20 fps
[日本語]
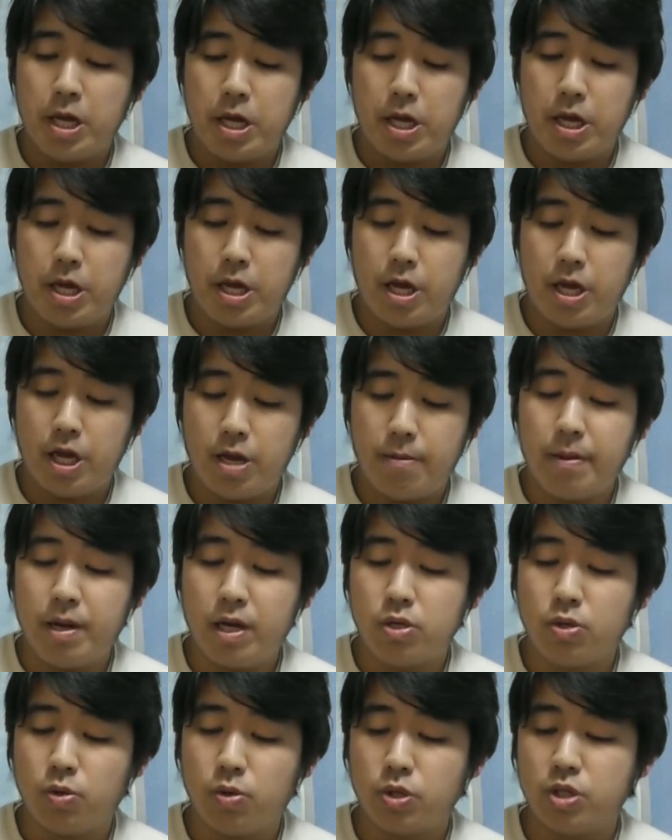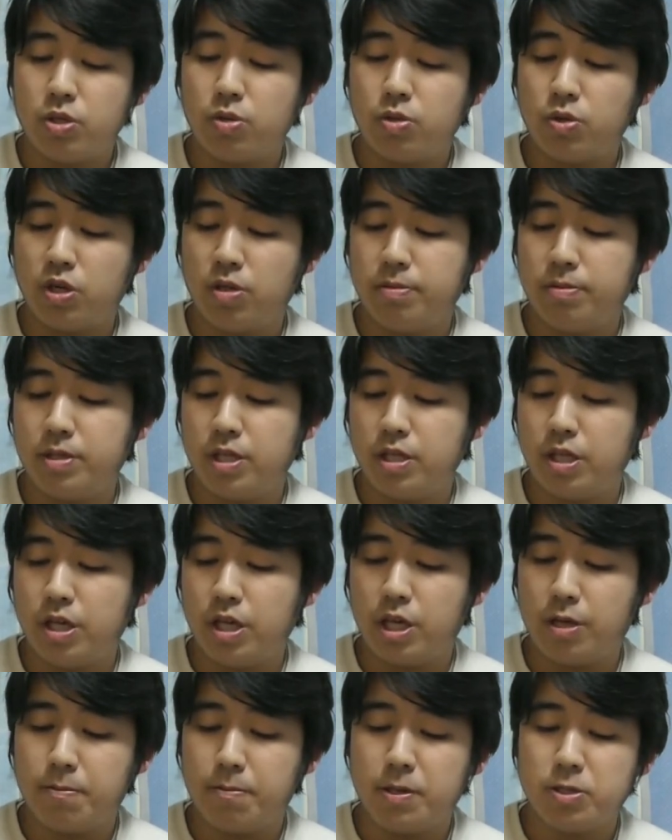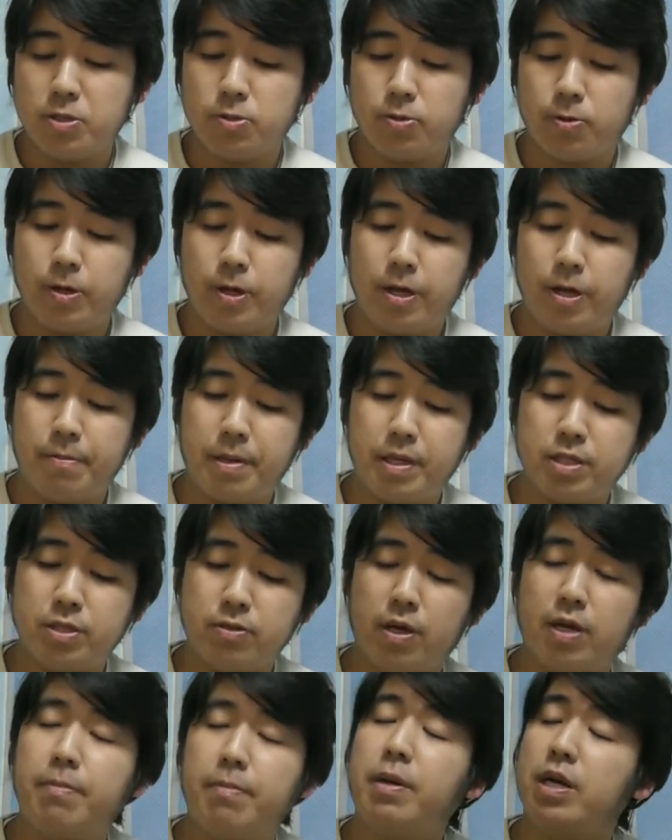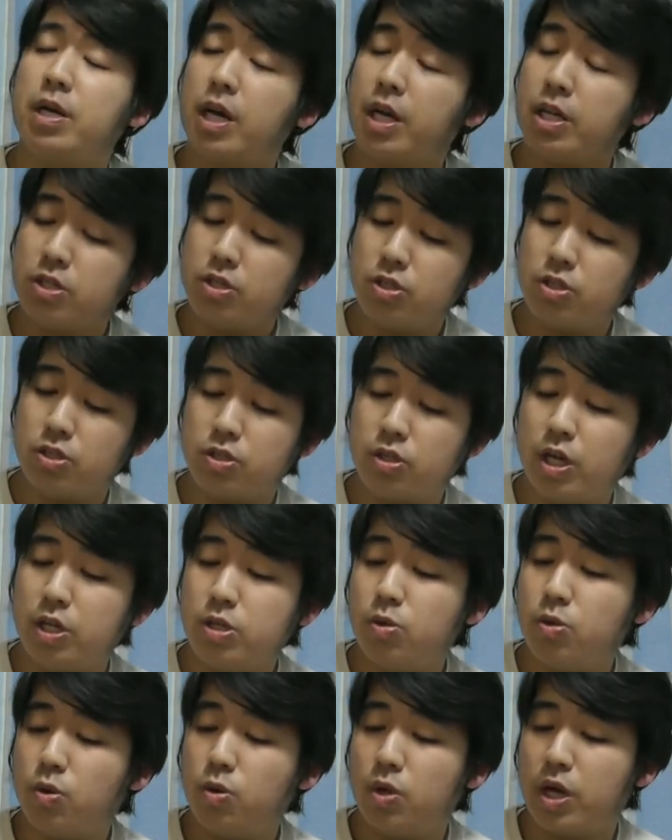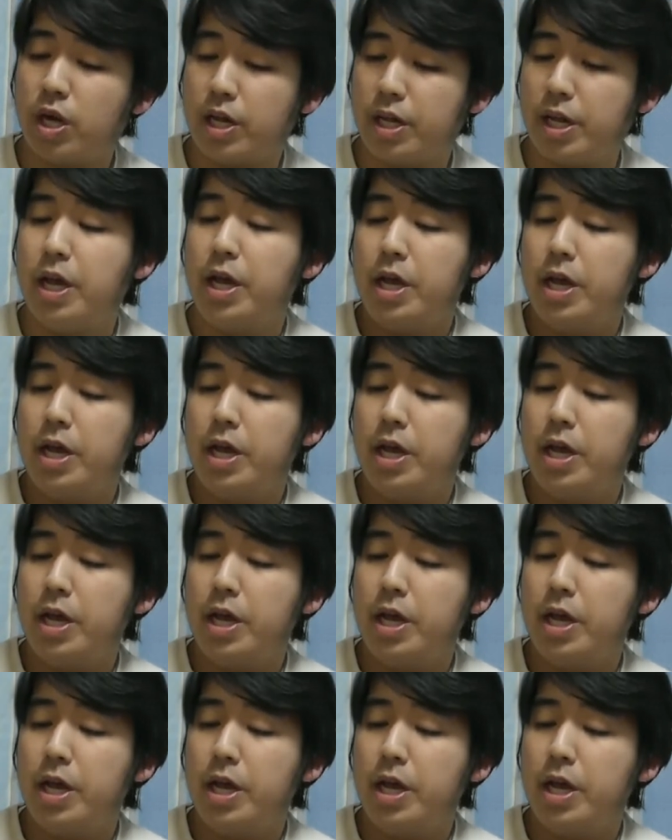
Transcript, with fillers: えまあ、表紙ごとに見せていきますと、えまずは、まあ、関数少ないところからね、